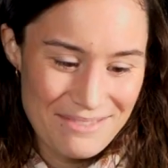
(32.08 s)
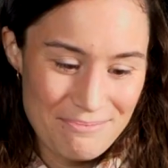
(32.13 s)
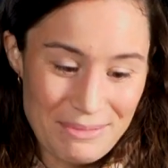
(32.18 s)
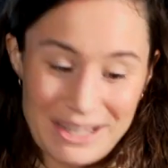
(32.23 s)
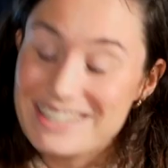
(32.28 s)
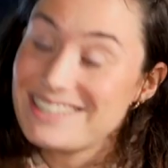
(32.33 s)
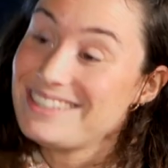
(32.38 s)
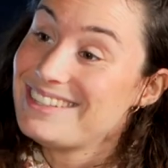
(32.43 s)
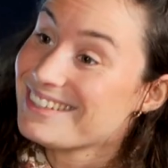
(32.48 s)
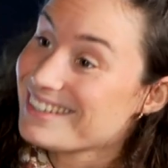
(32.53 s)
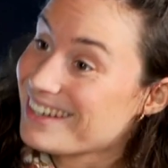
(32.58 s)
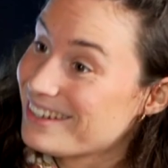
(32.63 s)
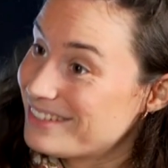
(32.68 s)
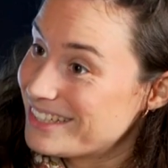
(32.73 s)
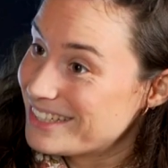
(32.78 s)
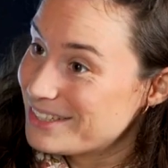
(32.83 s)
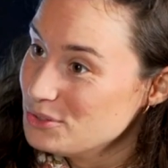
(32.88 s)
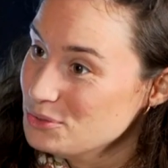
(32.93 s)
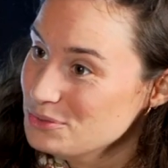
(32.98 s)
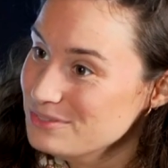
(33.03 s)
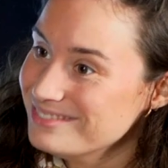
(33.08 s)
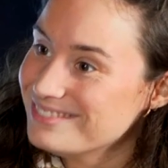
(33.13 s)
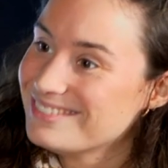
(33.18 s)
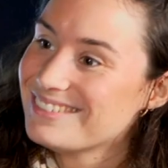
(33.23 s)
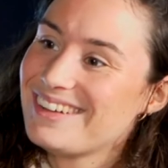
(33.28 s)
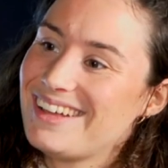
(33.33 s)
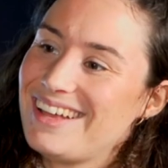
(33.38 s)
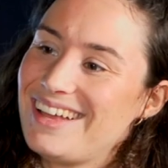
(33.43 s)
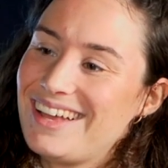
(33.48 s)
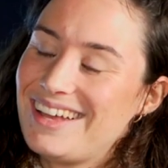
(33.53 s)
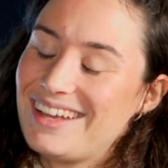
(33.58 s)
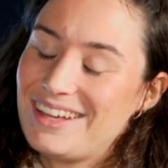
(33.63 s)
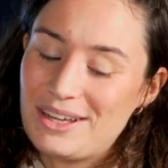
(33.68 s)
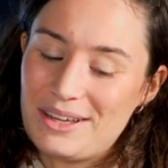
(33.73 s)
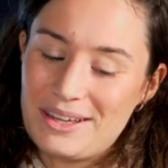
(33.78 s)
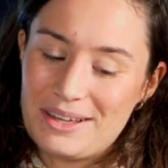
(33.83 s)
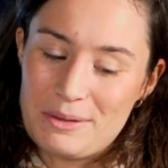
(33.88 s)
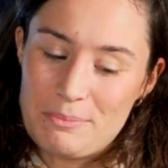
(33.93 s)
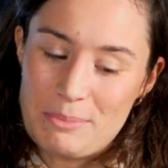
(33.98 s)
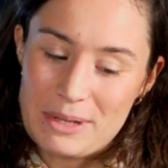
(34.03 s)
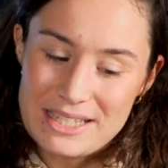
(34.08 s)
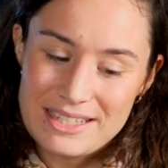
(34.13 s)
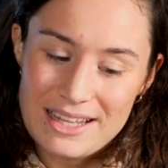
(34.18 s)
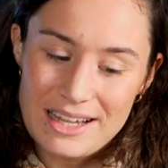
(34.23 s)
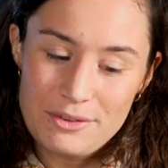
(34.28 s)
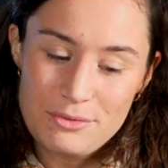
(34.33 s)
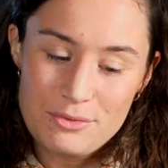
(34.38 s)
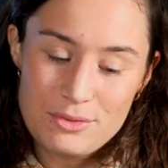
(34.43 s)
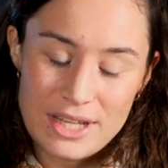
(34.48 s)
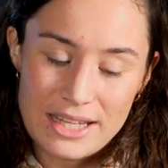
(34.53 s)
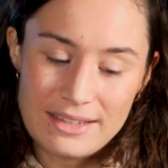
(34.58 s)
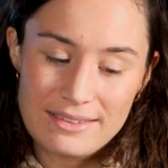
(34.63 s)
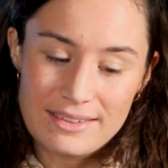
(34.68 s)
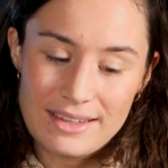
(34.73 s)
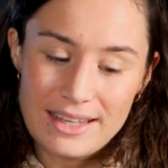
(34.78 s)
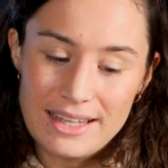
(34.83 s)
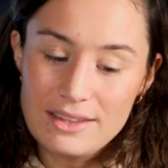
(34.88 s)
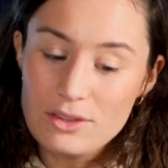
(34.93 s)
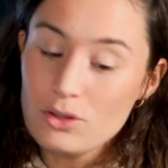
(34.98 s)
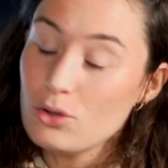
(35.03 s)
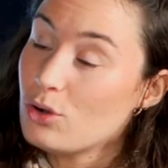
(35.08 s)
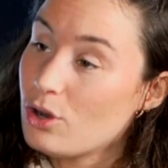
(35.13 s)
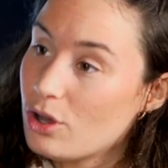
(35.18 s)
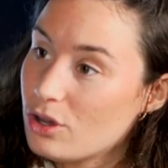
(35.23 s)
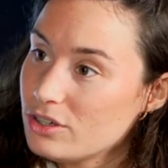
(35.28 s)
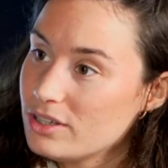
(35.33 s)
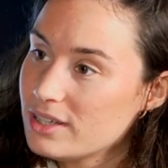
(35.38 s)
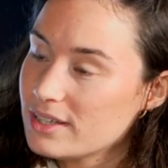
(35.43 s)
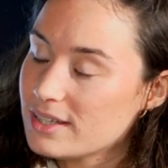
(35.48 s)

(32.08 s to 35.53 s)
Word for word: Merci d'être avec nous. Euh, Pascal, vous êtes ethnologue